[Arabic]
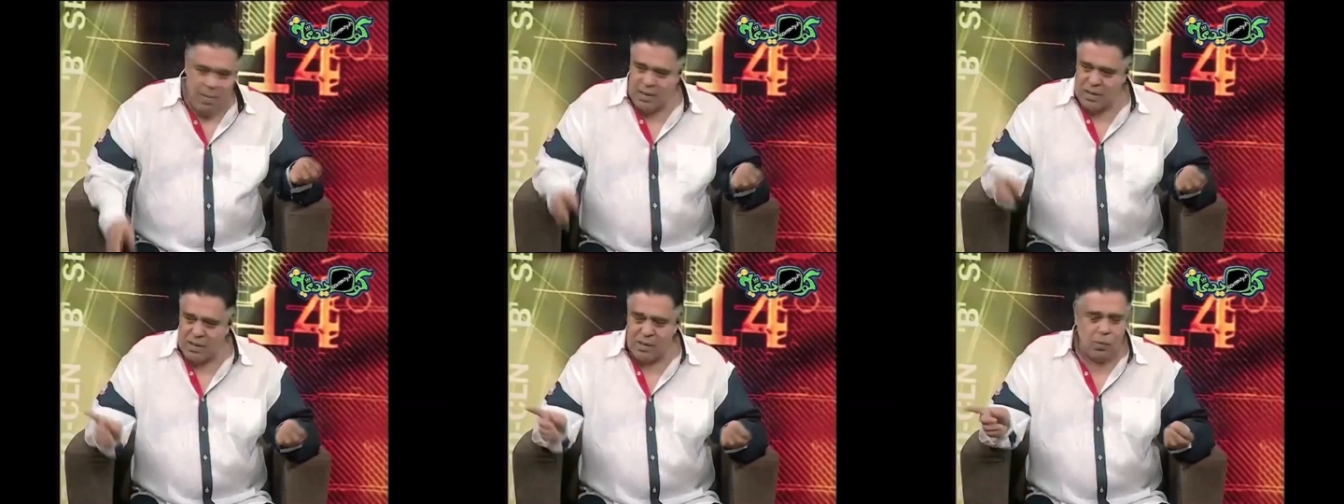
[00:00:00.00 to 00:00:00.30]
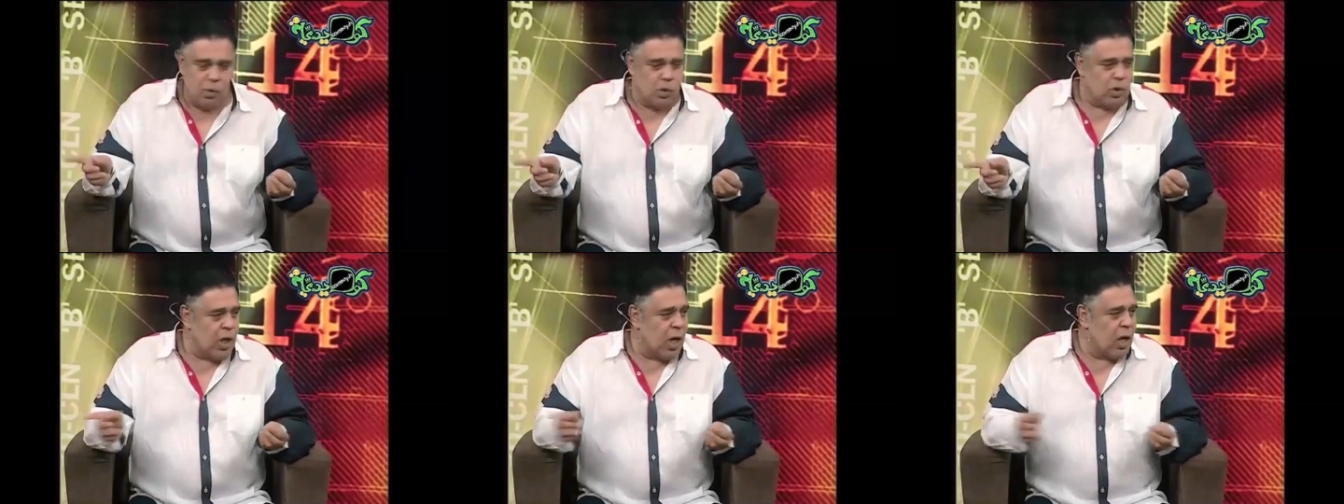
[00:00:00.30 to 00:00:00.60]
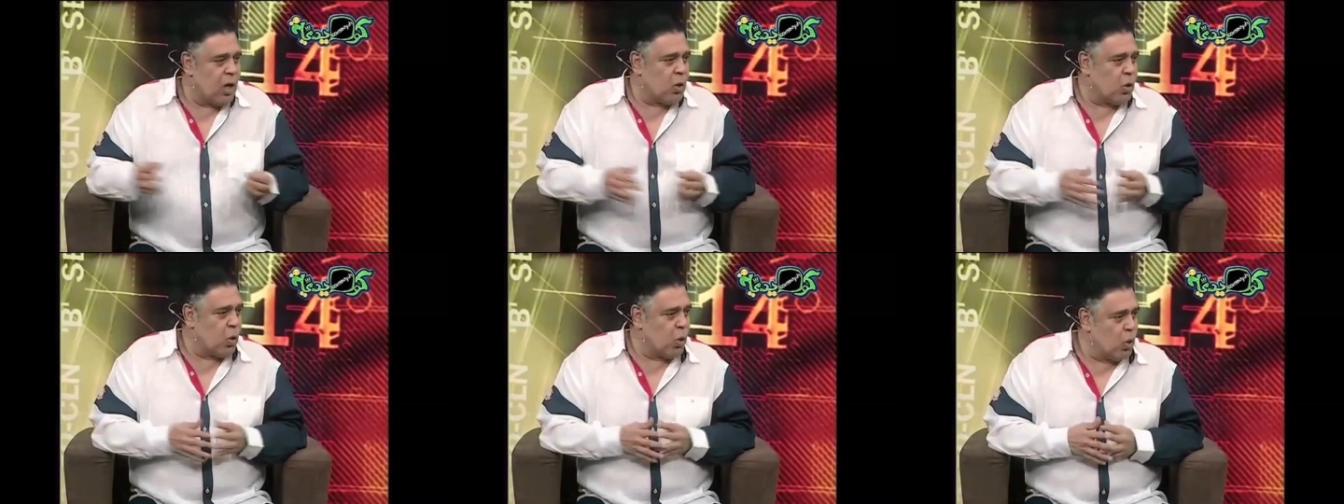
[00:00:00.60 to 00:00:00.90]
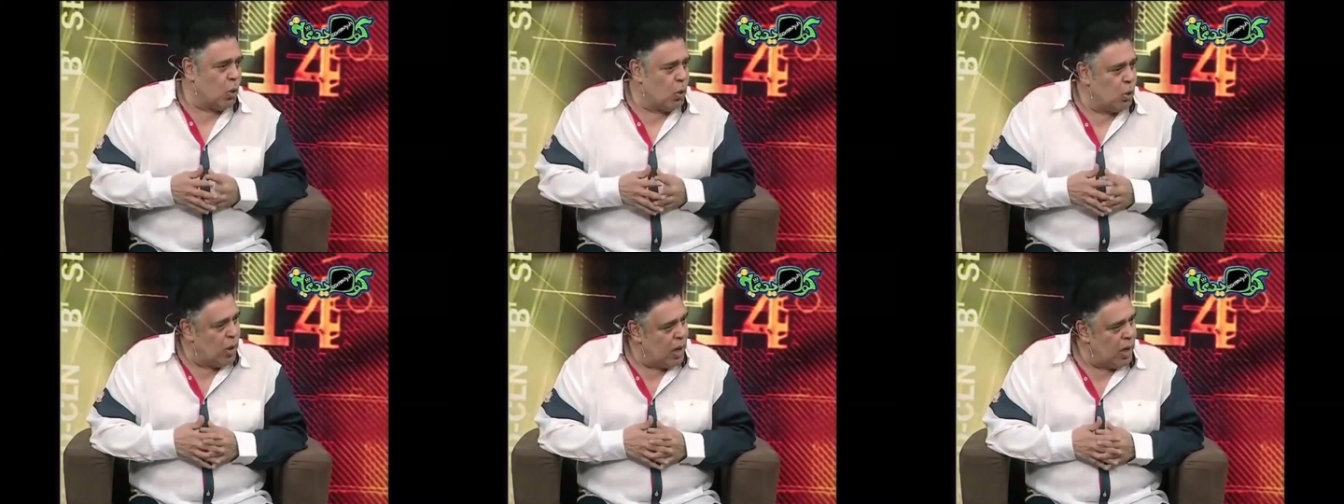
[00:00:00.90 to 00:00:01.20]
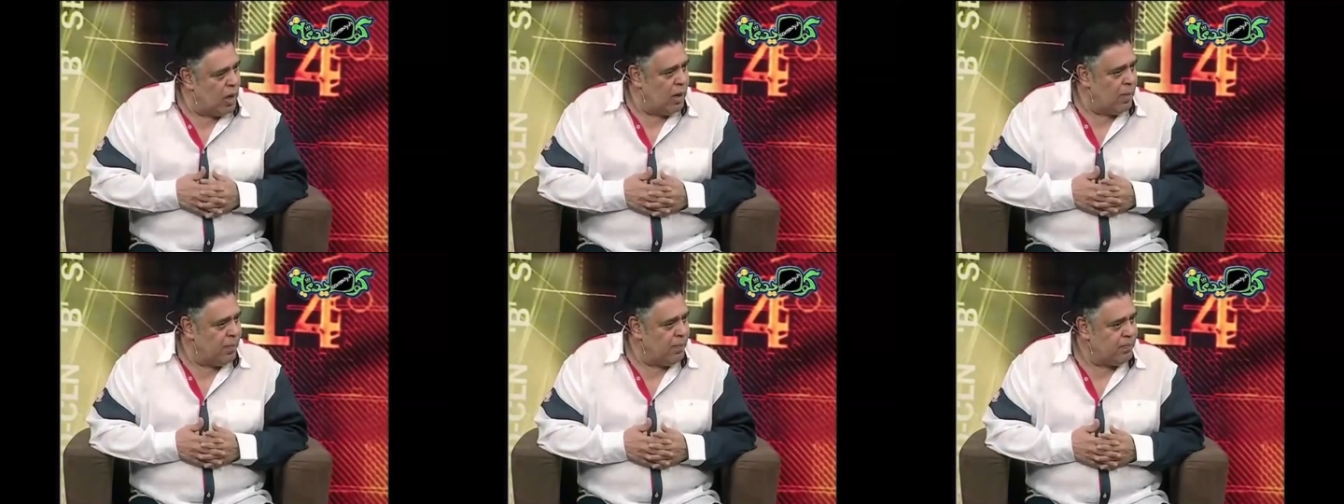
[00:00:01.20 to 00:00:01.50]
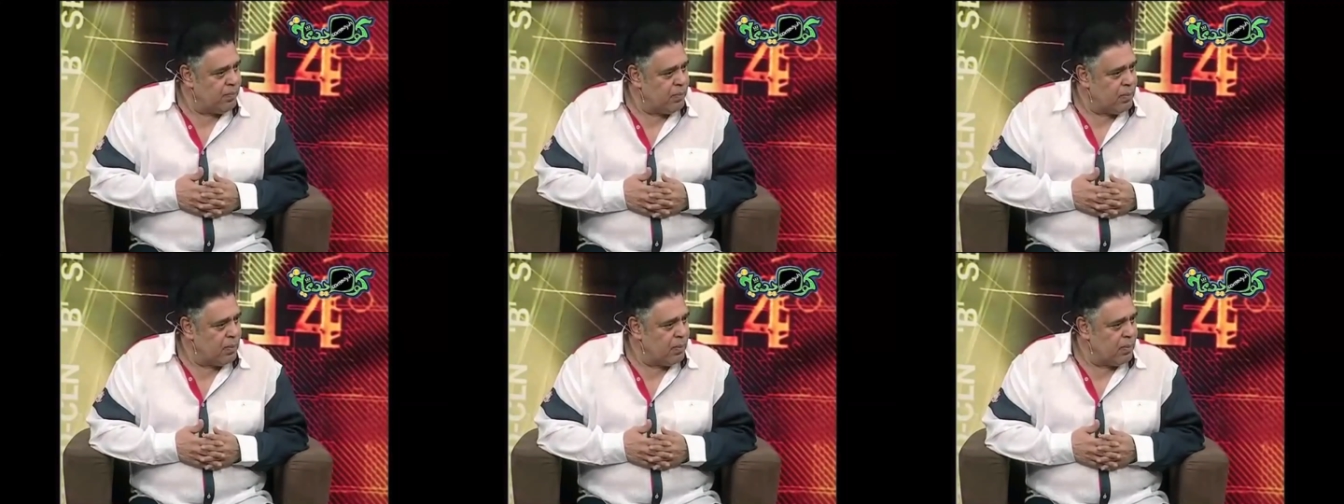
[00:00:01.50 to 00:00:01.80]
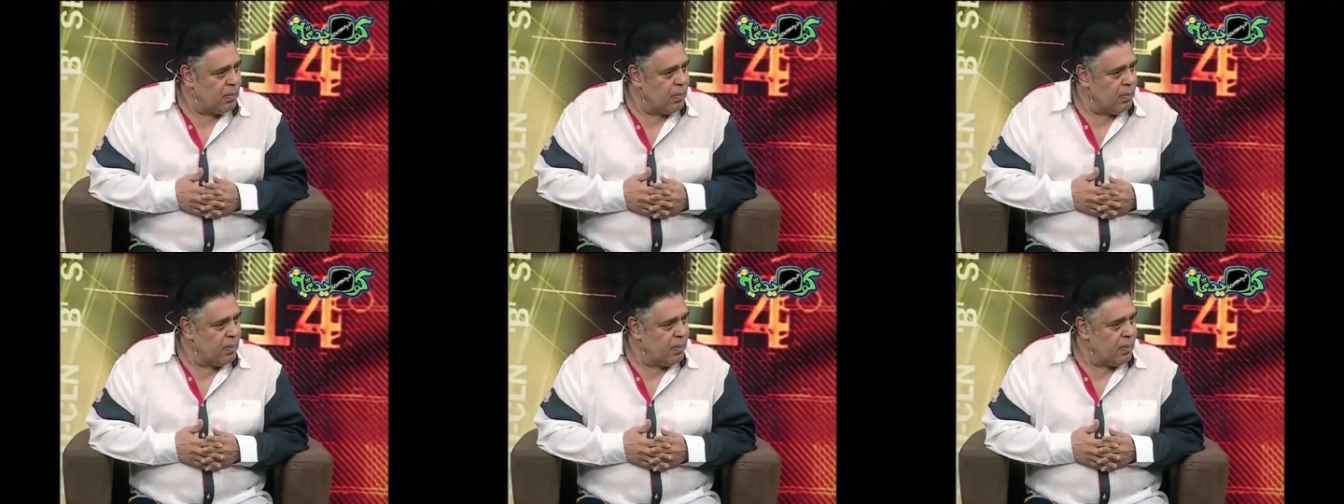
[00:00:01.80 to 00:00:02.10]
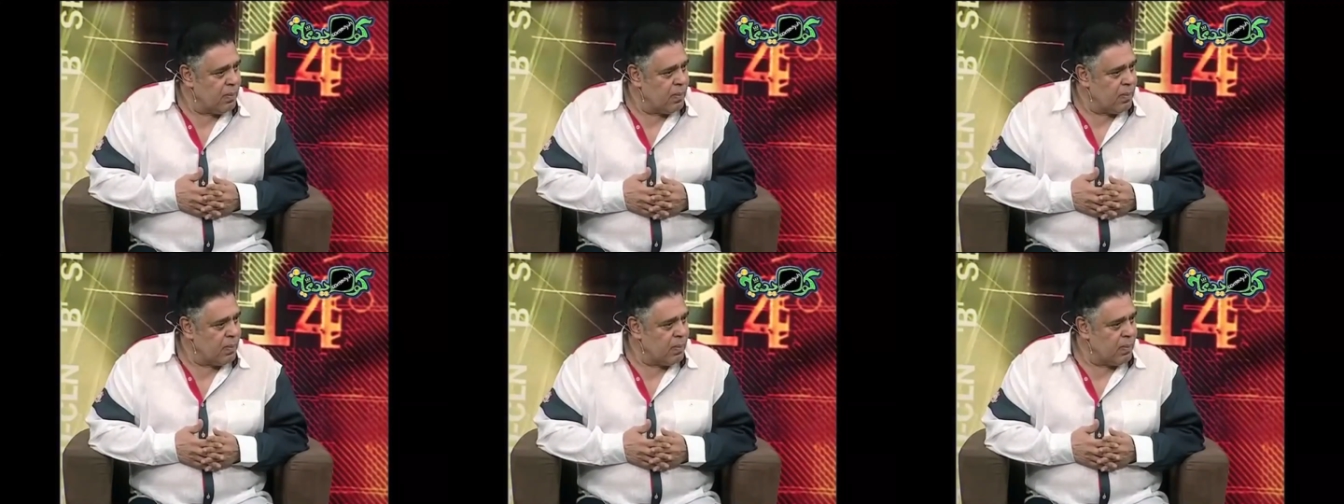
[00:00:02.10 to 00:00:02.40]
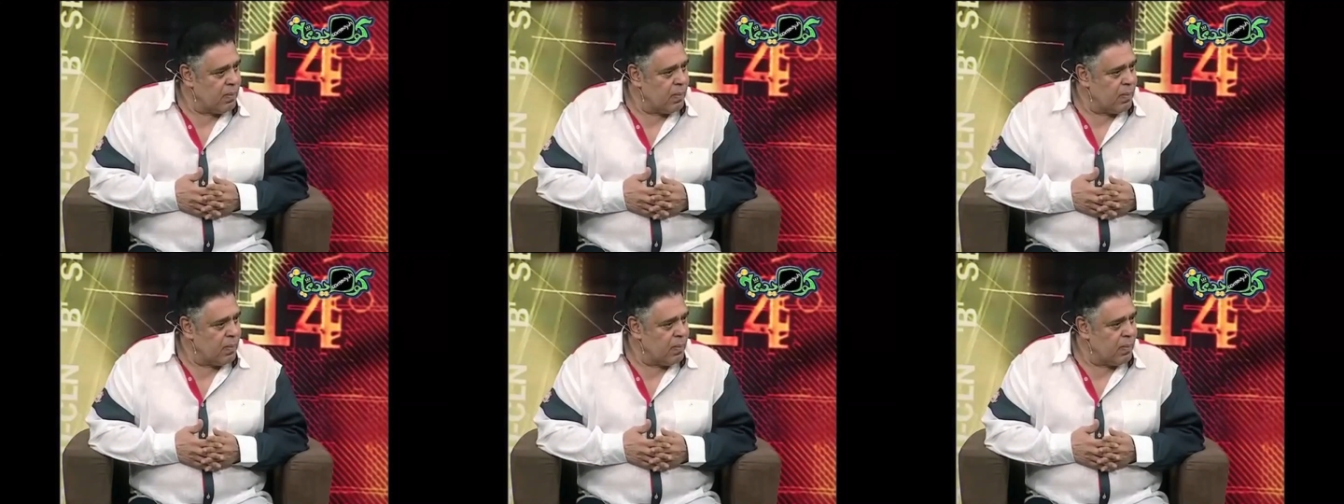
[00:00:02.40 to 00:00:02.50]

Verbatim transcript: بس منتهى الرجوله انا